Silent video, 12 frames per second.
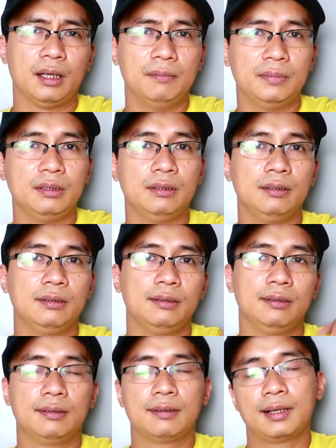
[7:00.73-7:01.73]

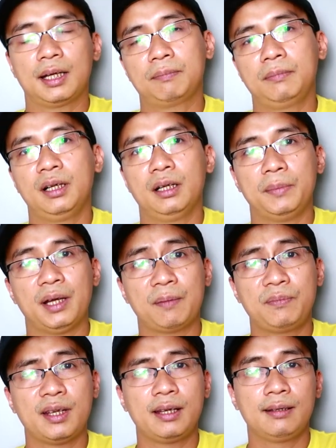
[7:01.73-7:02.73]
từ 5 10
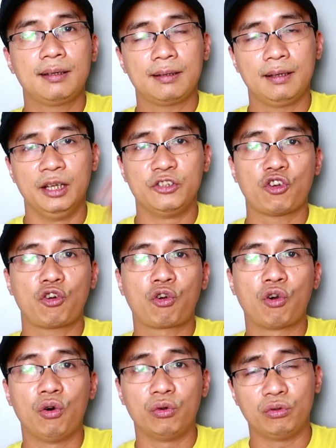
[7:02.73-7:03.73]
15 giây để cho
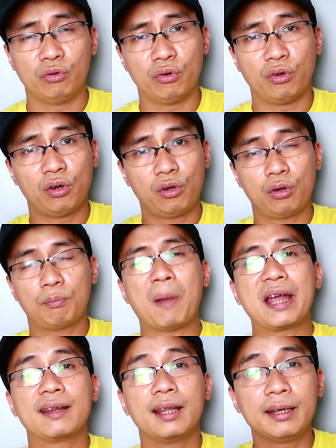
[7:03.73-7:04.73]
cồn nó
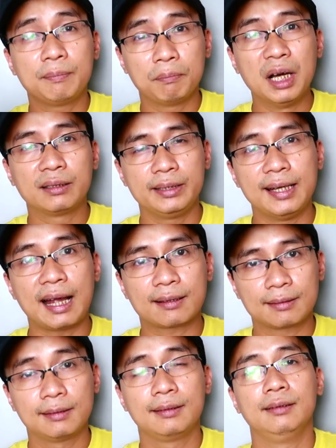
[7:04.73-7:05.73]
bay lên bớt đi đã
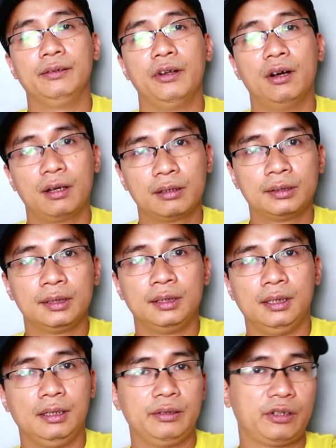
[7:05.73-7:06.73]
đó
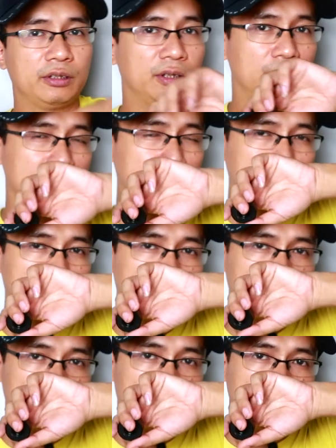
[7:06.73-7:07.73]
sau đó
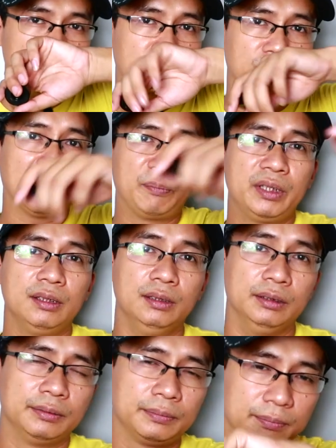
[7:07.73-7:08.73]
chúng ta mới
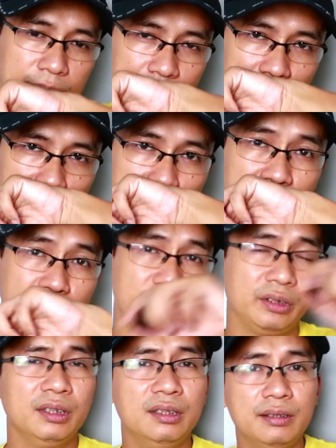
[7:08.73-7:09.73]
ngửi
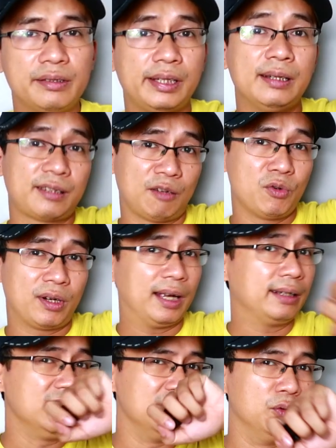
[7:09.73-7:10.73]
chứ đừng xịt xong một
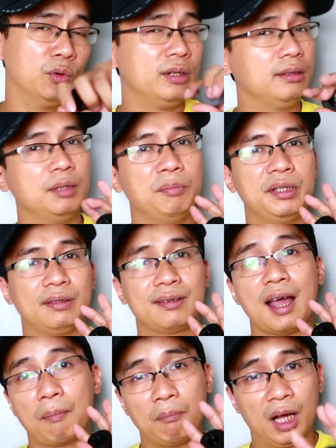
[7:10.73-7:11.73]
cái ngửi luôn thì mình
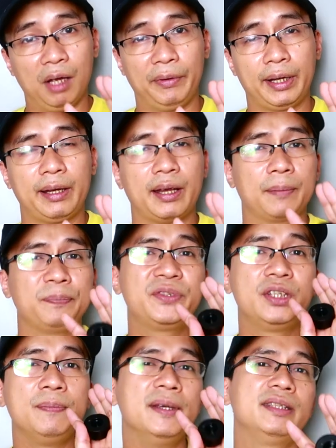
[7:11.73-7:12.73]
đảm bảo với các anh em
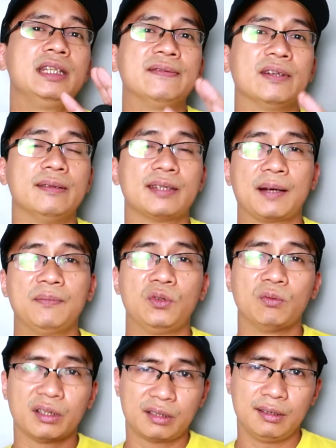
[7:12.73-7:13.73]
99%
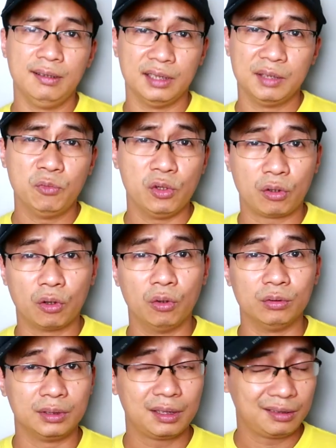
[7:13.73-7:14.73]
chúng ta sẽ ngửi thấy mùi
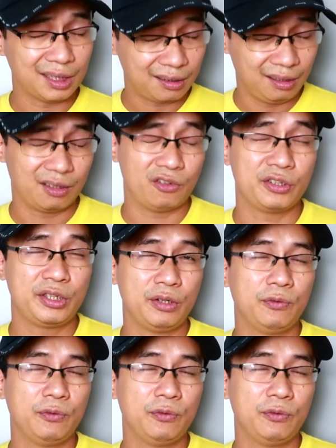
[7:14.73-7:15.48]
cồn rất rất là khó chịu